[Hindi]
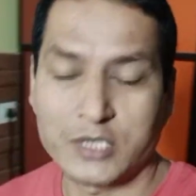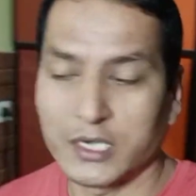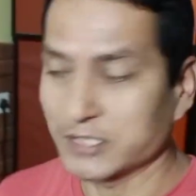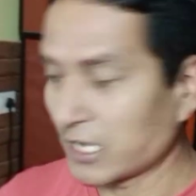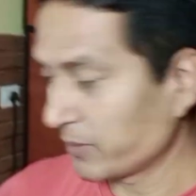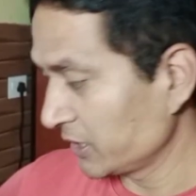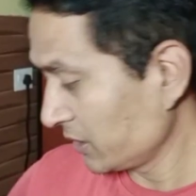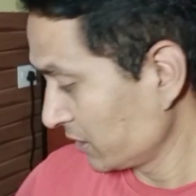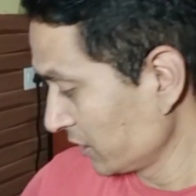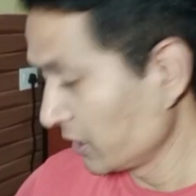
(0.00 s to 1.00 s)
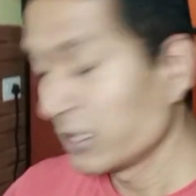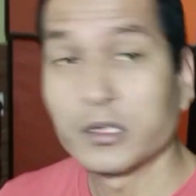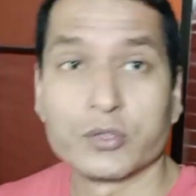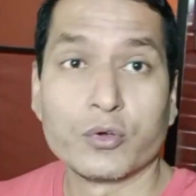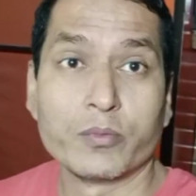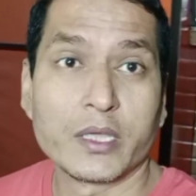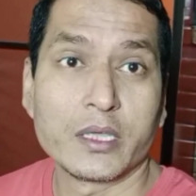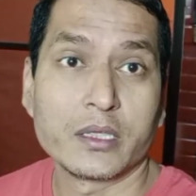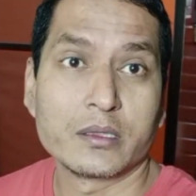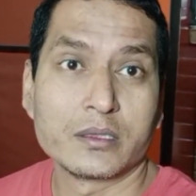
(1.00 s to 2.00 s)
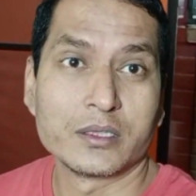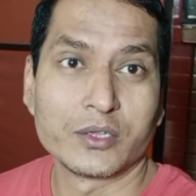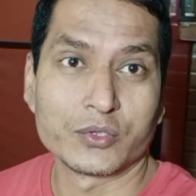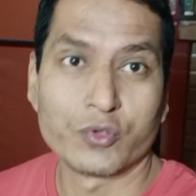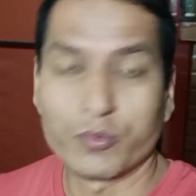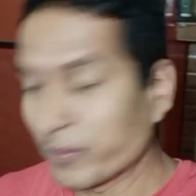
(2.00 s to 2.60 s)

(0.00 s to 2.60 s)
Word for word: साढ़े चार बजे तो मैं रसोई